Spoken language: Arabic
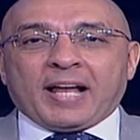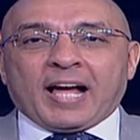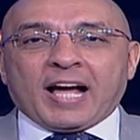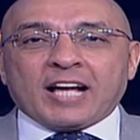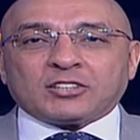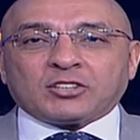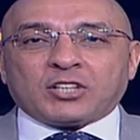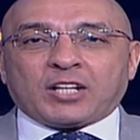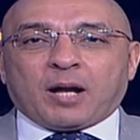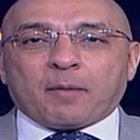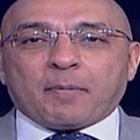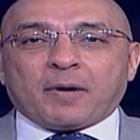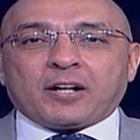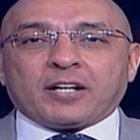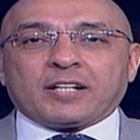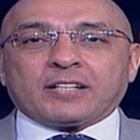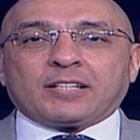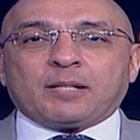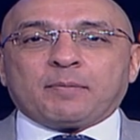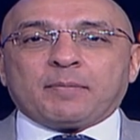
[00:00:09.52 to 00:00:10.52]
العاشر
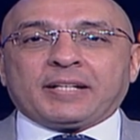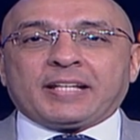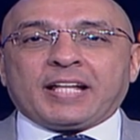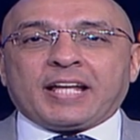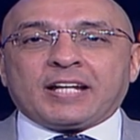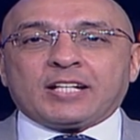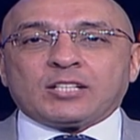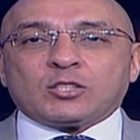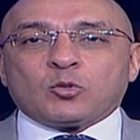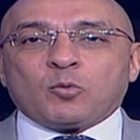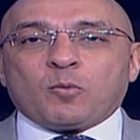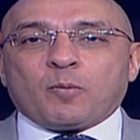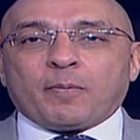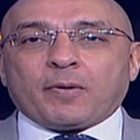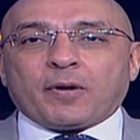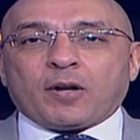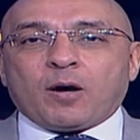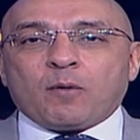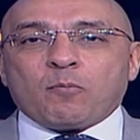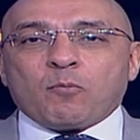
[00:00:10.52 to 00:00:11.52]
عبقرة المدارس
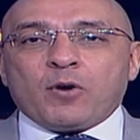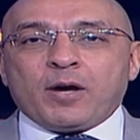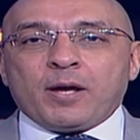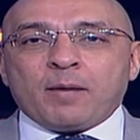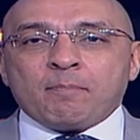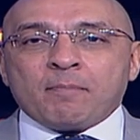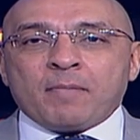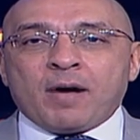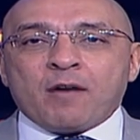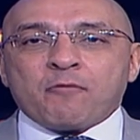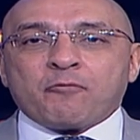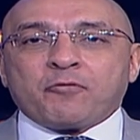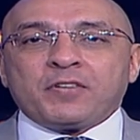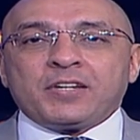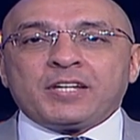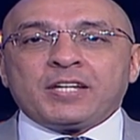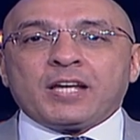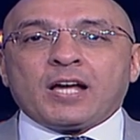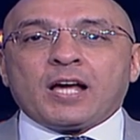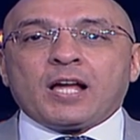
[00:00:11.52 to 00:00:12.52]
ومباراة مهمة
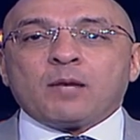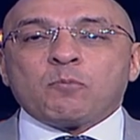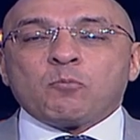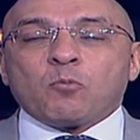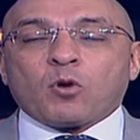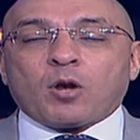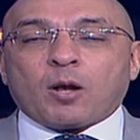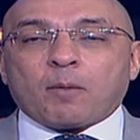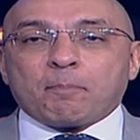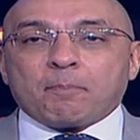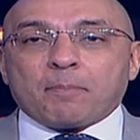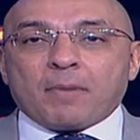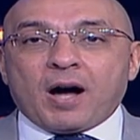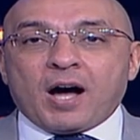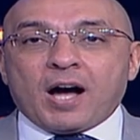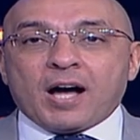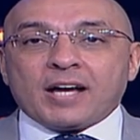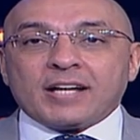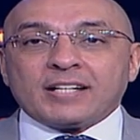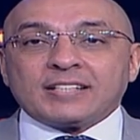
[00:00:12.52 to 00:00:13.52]
في
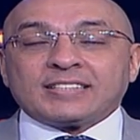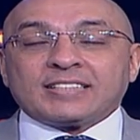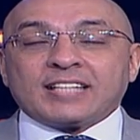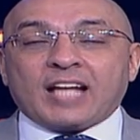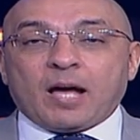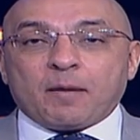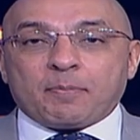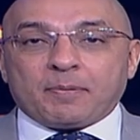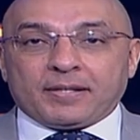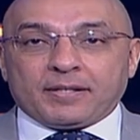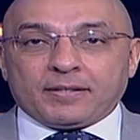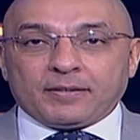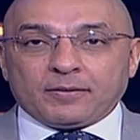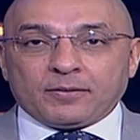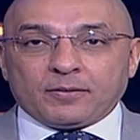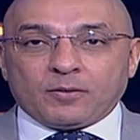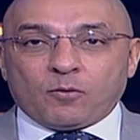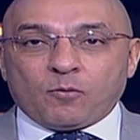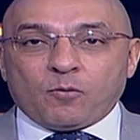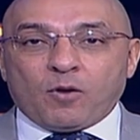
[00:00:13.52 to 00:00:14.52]
المربع الذهبي
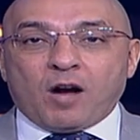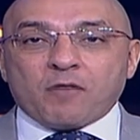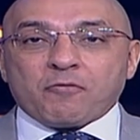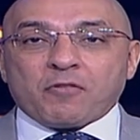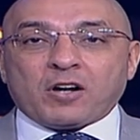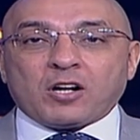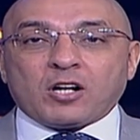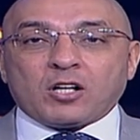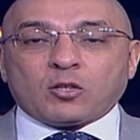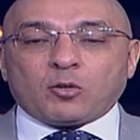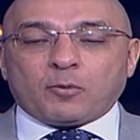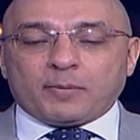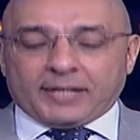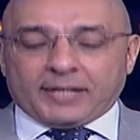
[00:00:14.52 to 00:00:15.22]
وهفكركم